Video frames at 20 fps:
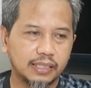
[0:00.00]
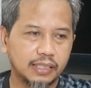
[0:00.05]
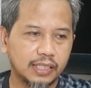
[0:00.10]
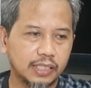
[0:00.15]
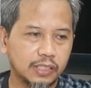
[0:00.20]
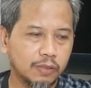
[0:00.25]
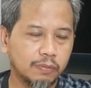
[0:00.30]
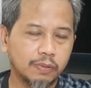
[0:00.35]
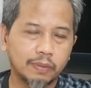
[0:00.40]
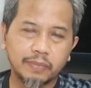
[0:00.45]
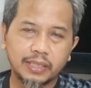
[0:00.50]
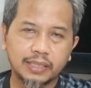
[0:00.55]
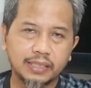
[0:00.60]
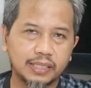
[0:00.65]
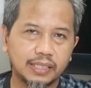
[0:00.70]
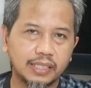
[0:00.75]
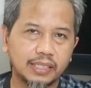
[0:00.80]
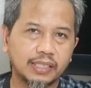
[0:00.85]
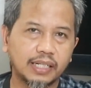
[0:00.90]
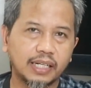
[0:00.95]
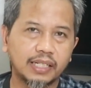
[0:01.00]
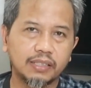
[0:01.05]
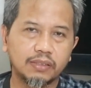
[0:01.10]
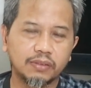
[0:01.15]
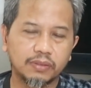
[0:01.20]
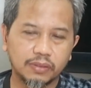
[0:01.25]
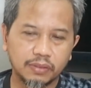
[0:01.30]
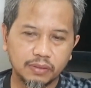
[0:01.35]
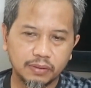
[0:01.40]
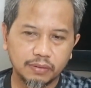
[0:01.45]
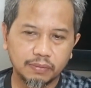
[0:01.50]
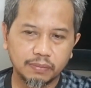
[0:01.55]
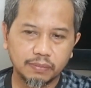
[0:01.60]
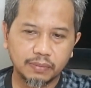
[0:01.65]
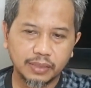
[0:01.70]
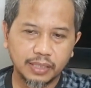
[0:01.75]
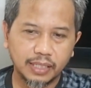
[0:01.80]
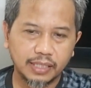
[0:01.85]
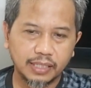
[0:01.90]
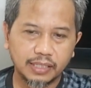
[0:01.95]
itu memang didesain untuk
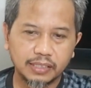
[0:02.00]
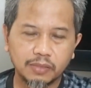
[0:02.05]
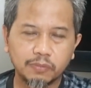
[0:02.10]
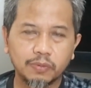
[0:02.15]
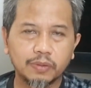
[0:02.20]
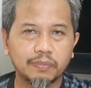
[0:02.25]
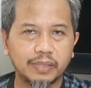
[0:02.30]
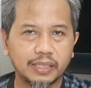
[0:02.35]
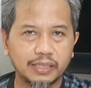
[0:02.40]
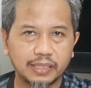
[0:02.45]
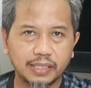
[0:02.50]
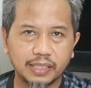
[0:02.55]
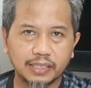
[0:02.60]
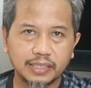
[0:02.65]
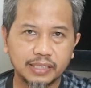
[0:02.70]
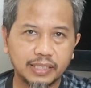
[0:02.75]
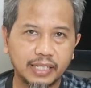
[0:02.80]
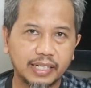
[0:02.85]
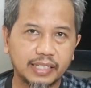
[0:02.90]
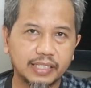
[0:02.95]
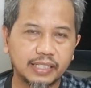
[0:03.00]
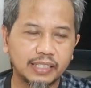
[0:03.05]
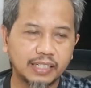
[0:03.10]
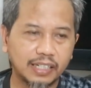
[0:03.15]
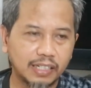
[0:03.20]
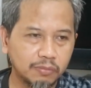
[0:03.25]
mengatasi pompa cetak-cetek.